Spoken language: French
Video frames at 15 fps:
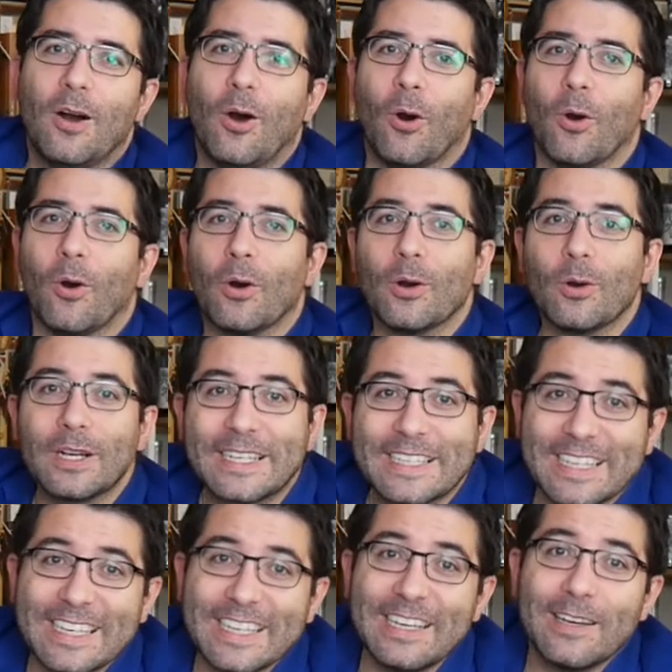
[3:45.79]
en
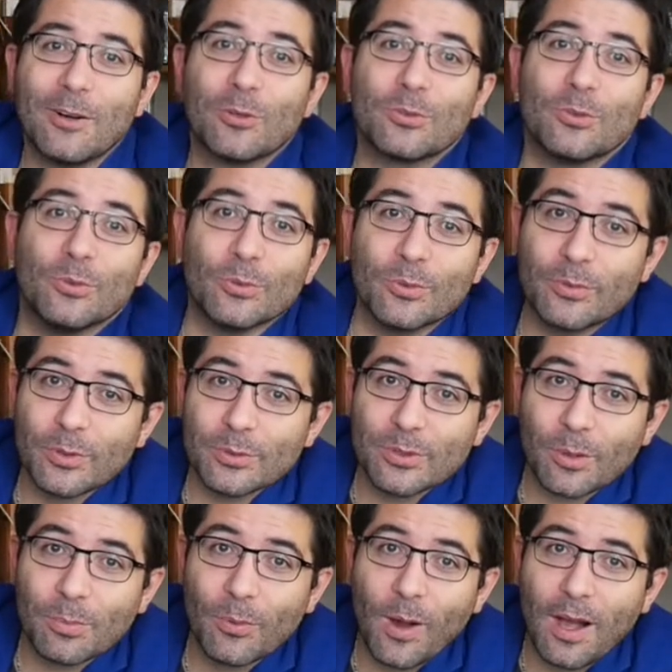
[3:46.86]
créant de nouveaux
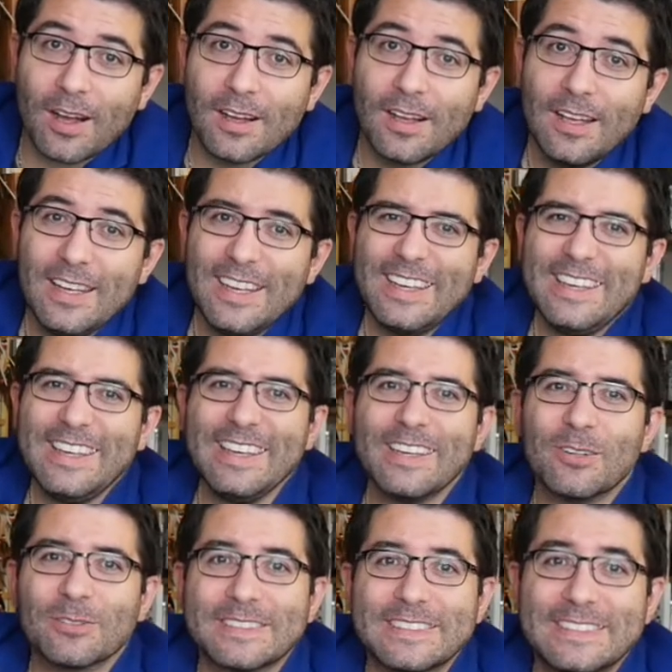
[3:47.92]
emplois et
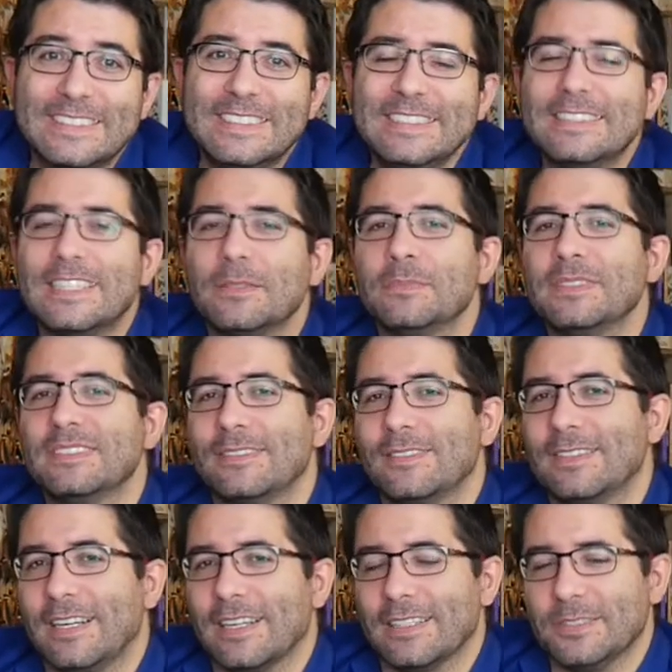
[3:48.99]
en
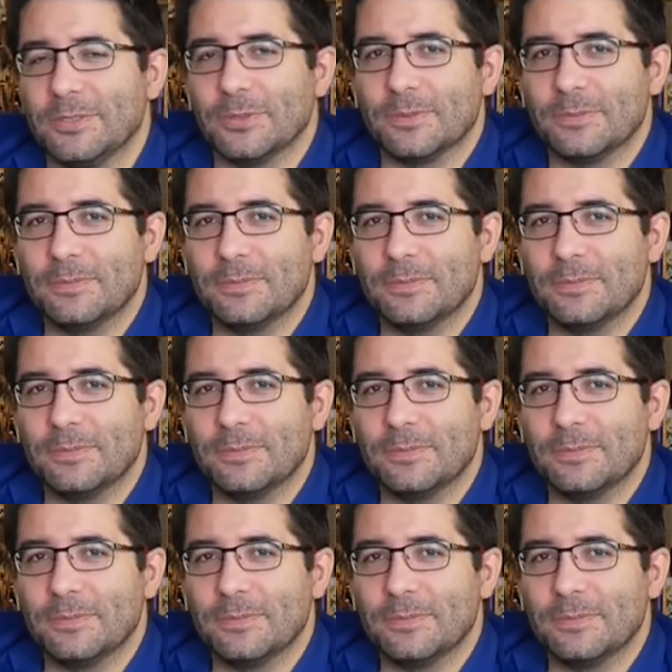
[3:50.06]
dynamisant la région.